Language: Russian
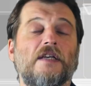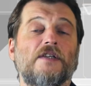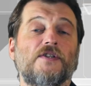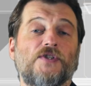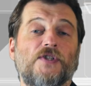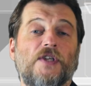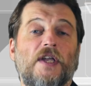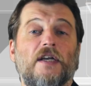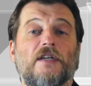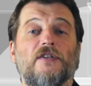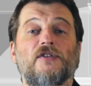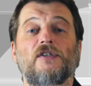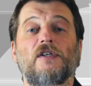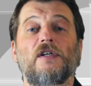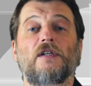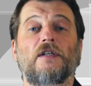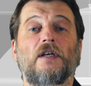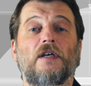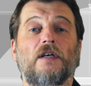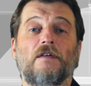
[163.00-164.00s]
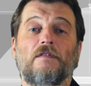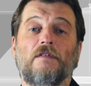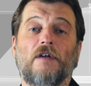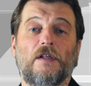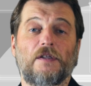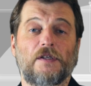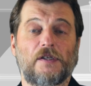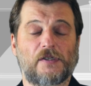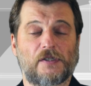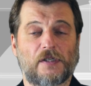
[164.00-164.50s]
Знак тильда,
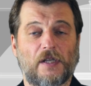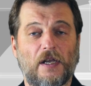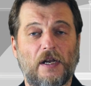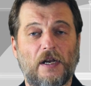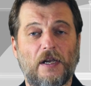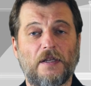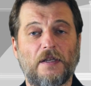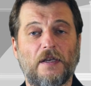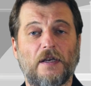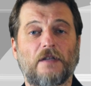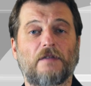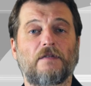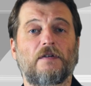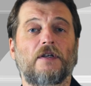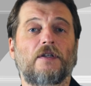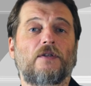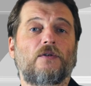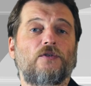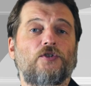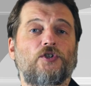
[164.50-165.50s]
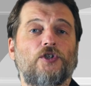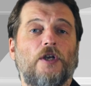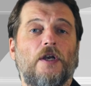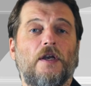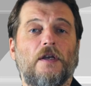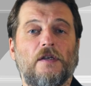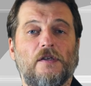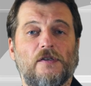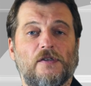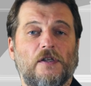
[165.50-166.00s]
волнистая линия,
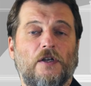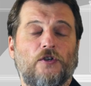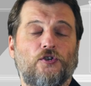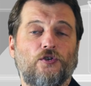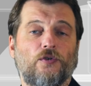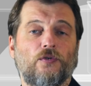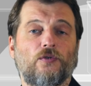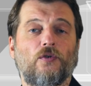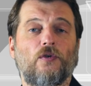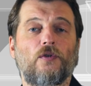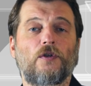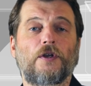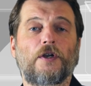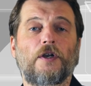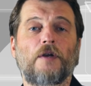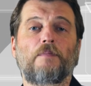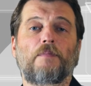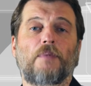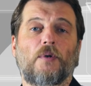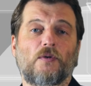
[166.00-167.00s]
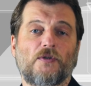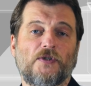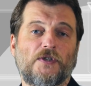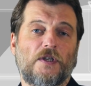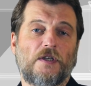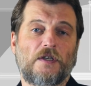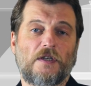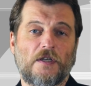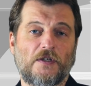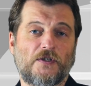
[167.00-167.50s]
двоеточие и значок доллара
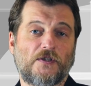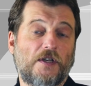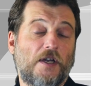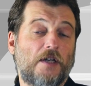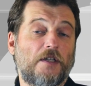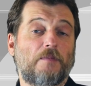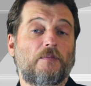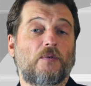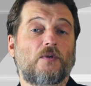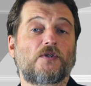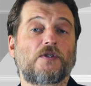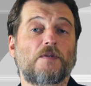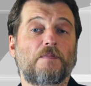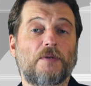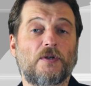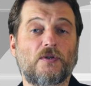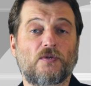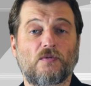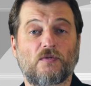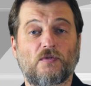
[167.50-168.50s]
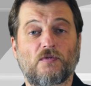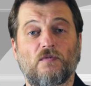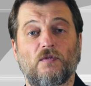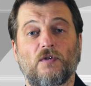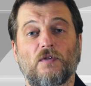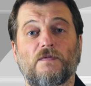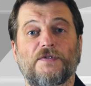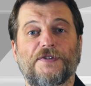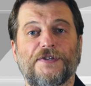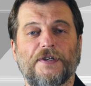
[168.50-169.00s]
просто есть. Они просто
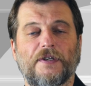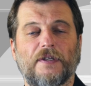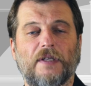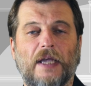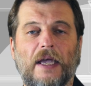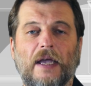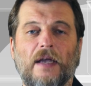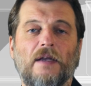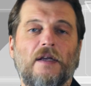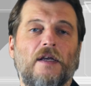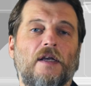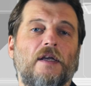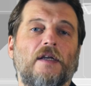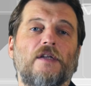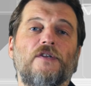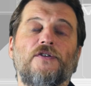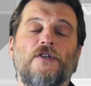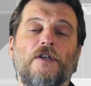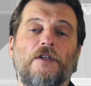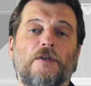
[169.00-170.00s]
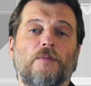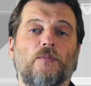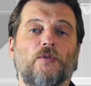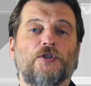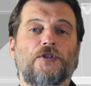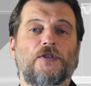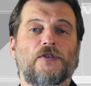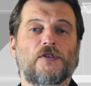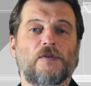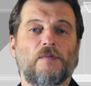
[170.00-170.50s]
присутствуют всегда. Тильда
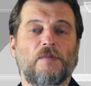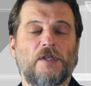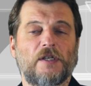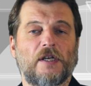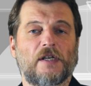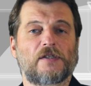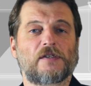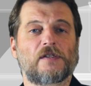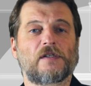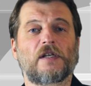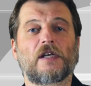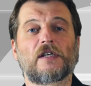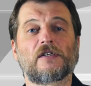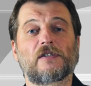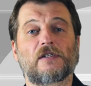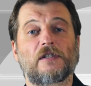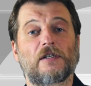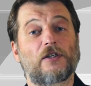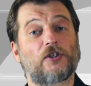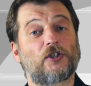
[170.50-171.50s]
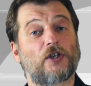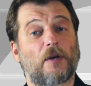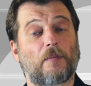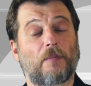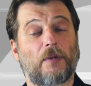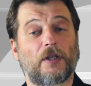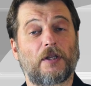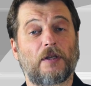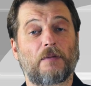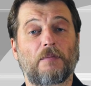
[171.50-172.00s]
может заменяться на слэш,
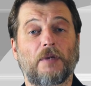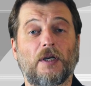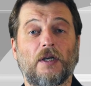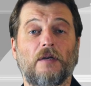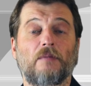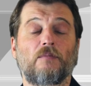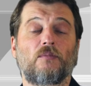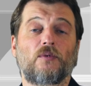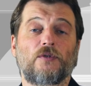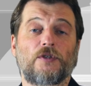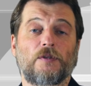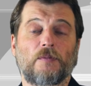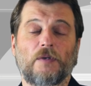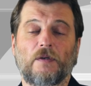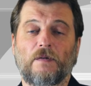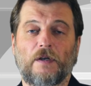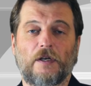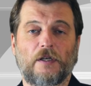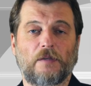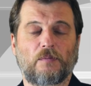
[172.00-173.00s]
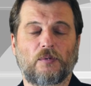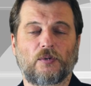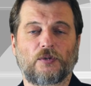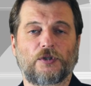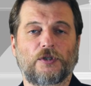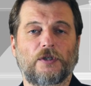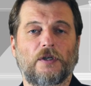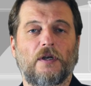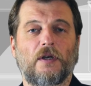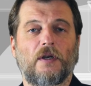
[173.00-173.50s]
об этом мы будем говорить позже.